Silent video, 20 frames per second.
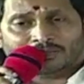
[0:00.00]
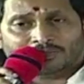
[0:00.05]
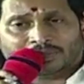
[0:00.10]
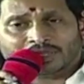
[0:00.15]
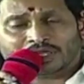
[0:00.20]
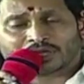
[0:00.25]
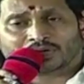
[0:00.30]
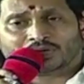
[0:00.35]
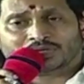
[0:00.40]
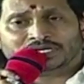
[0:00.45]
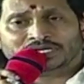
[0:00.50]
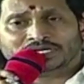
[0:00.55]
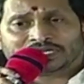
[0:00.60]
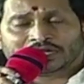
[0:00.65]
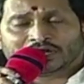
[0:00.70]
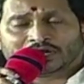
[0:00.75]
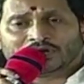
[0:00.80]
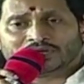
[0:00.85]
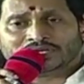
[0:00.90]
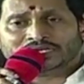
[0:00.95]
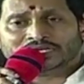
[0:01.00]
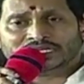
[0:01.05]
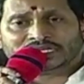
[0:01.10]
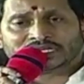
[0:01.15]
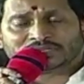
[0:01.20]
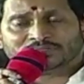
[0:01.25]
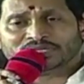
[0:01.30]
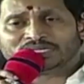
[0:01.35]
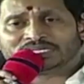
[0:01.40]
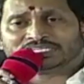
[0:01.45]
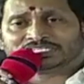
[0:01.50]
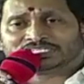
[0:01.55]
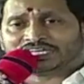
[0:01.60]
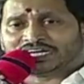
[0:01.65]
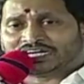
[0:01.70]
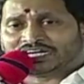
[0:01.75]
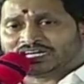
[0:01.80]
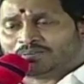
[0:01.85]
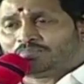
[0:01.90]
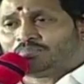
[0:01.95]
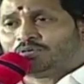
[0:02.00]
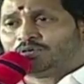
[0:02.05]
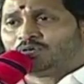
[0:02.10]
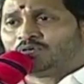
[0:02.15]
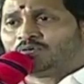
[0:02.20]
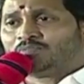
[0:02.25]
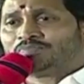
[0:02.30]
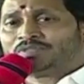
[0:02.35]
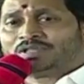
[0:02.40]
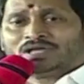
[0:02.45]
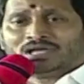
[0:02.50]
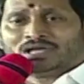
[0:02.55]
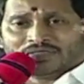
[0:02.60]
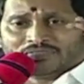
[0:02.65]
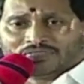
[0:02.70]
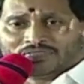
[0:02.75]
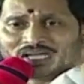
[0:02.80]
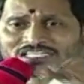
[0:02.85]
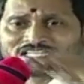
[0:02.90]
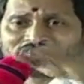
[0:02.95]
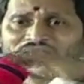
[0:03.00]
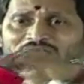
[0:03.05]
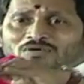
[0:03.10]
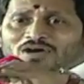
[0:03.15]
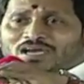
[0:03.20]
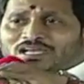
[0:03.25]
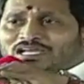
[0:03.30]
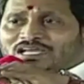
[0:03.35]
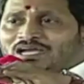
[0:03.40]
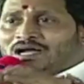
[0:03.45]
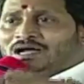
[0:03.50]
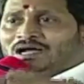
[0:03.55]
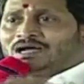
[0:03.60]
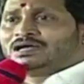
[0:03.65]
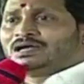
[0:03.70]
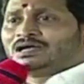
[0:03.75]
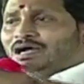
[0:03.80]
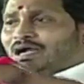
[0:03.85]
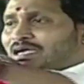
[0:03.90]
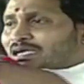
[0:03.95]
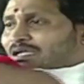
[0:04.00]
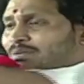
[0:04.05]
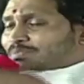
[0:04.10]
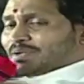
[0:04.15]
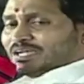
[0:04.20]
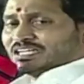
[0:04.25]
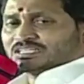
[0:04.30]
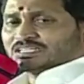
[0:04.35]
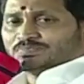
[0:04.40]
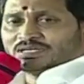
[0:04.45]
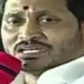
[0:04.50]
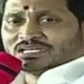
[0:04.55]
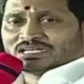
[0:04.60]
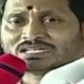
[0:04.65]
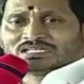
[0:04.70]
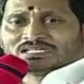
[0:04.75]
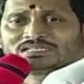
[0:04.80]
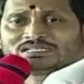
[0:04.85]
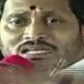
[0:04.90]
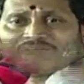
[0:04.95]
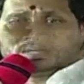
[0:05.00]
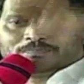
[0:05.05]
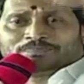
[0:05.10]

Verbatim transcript: మీకు ఇంట్లో ఇంటికి మీకు ఇచ్చే డబ్బులు దశల వారీగా అంటే బేస్మెంట్ కింద